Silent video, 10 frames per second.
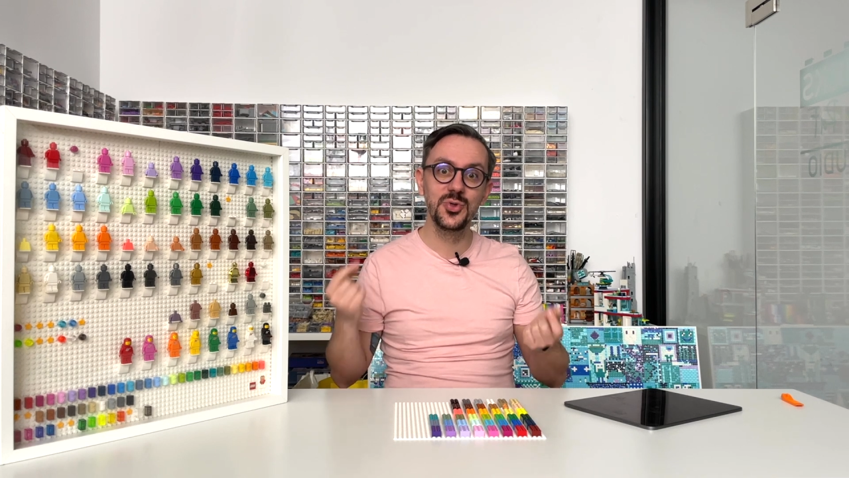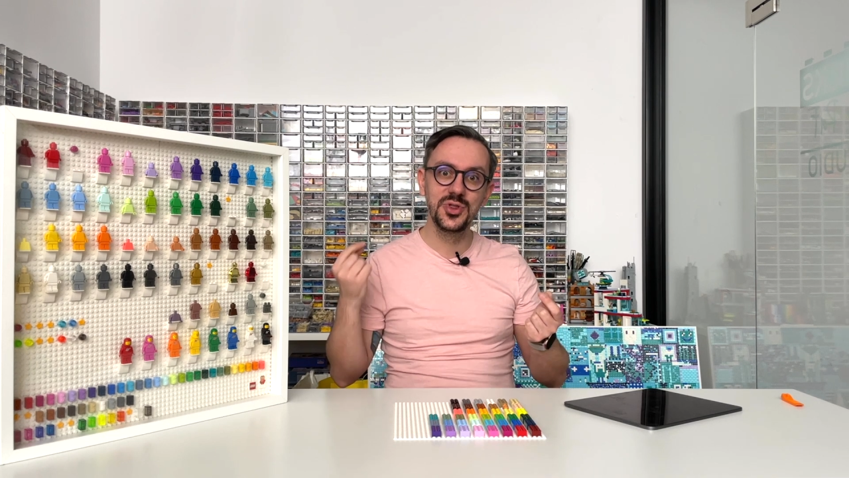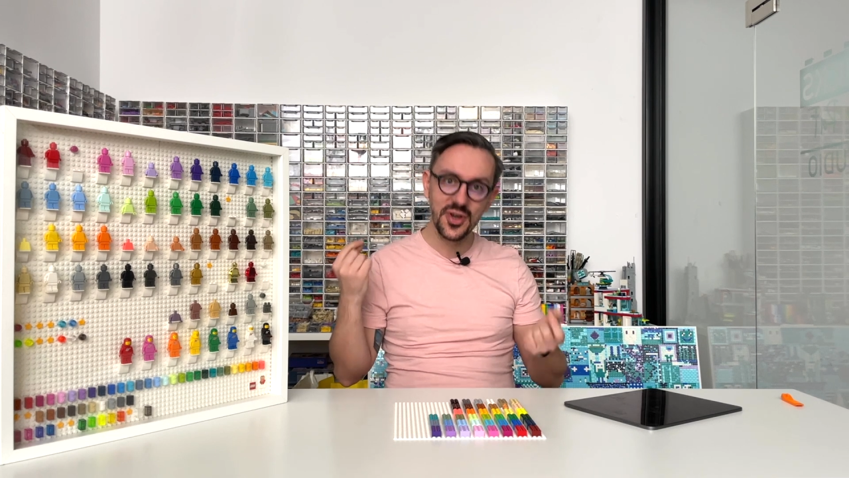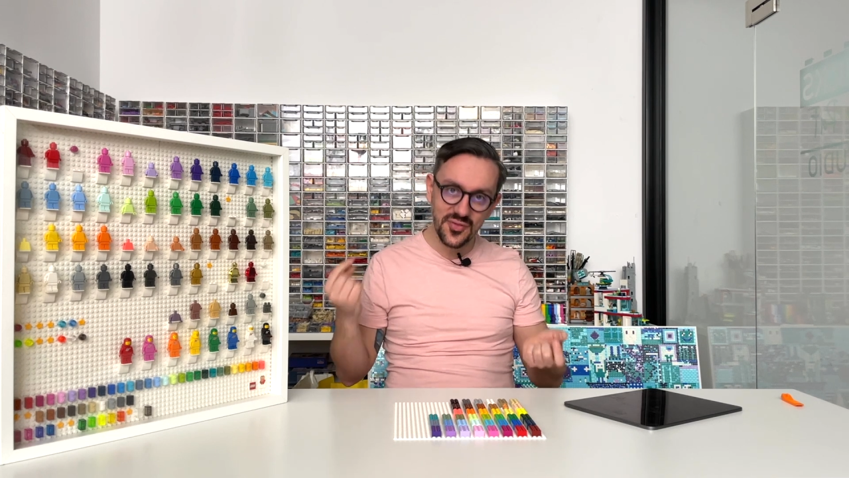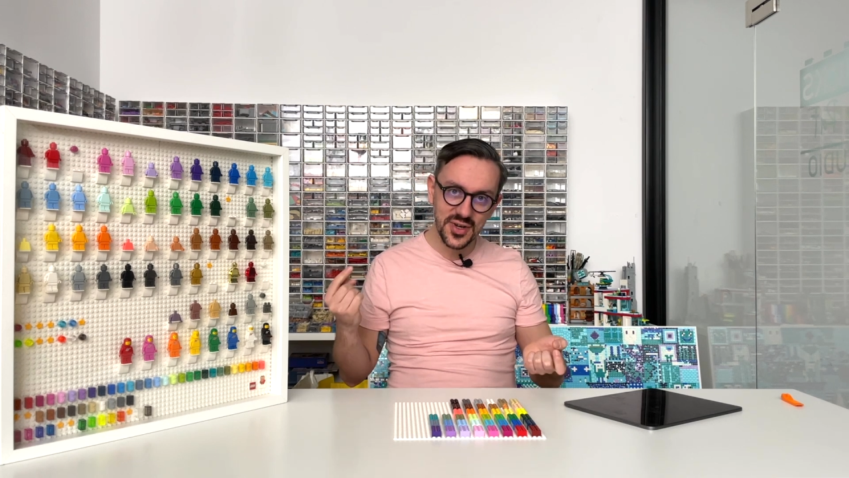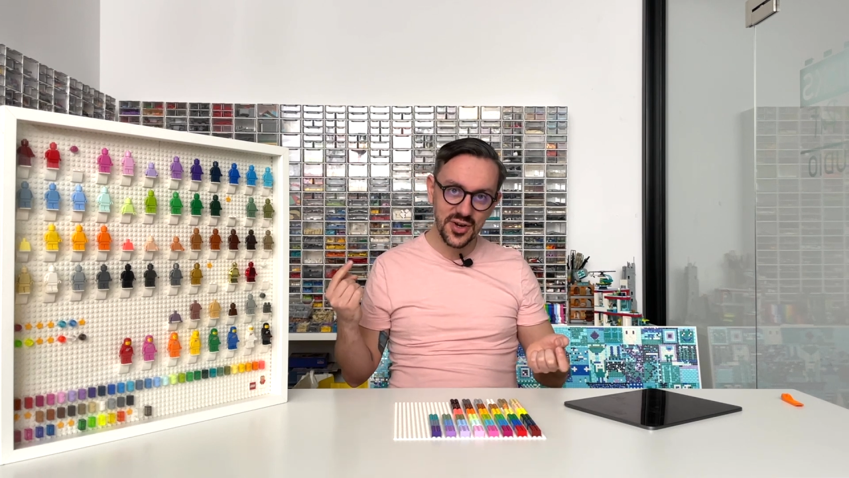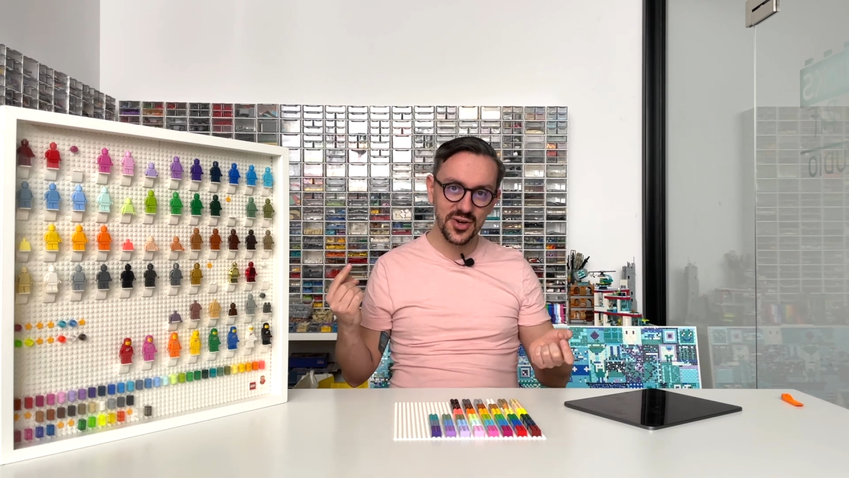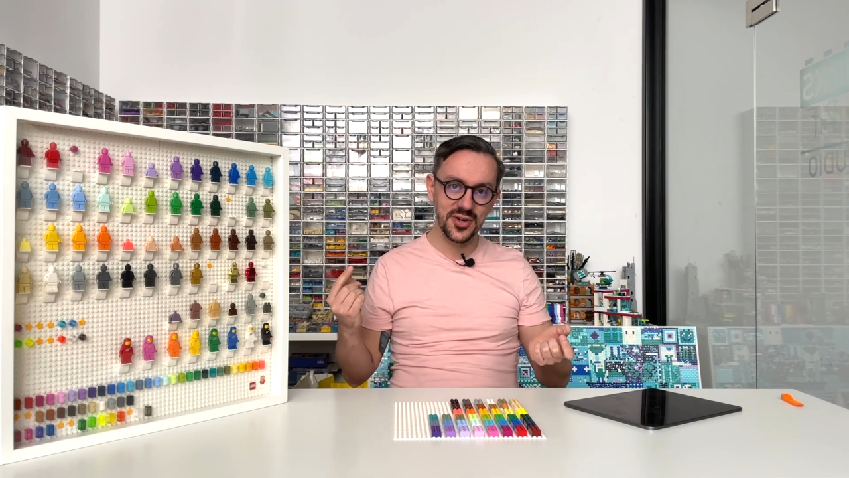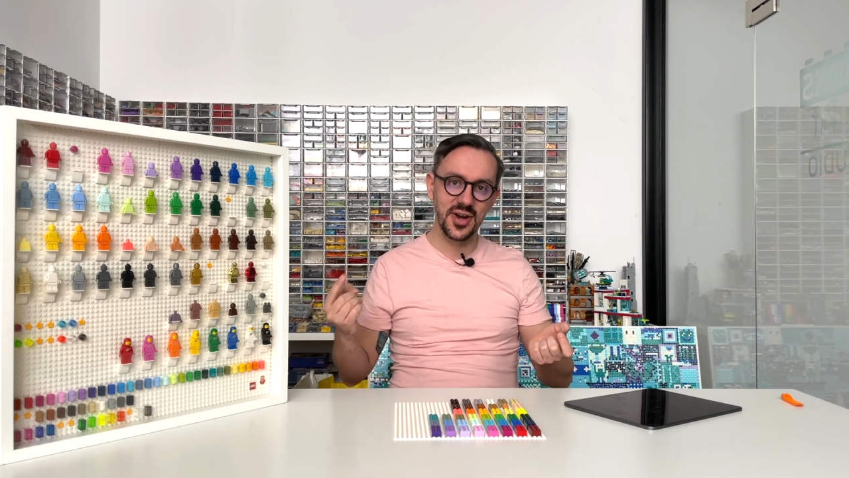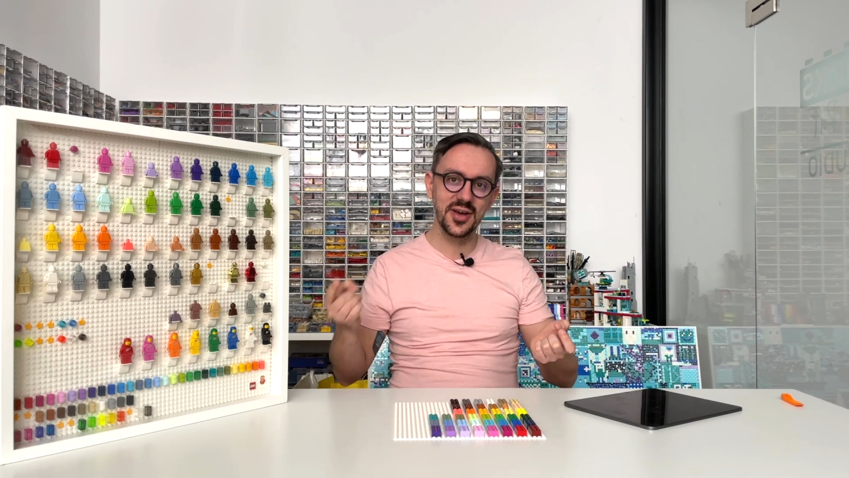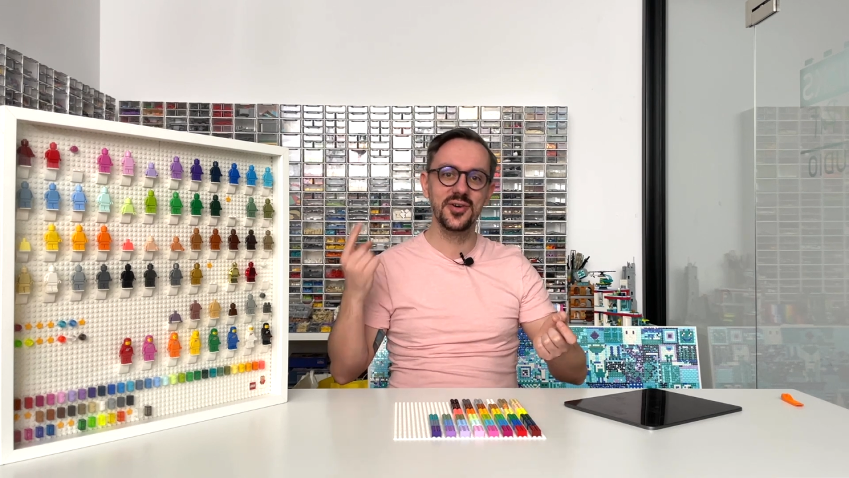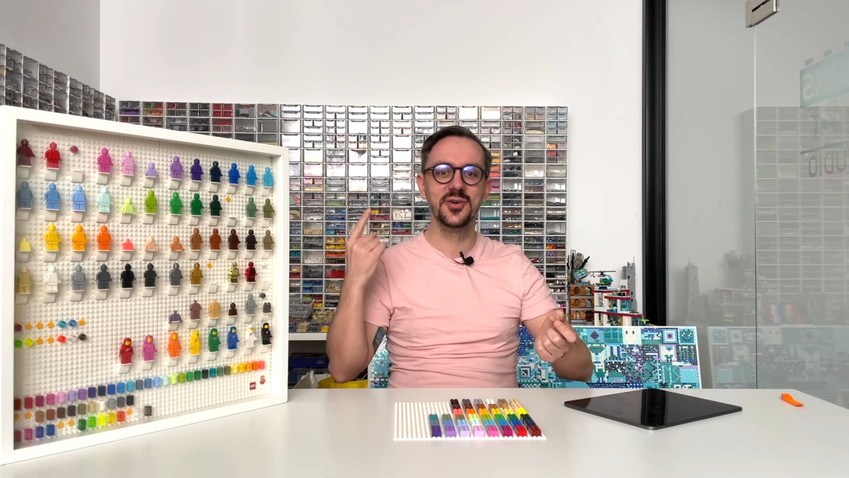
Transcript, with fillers: nowy kolor Lego,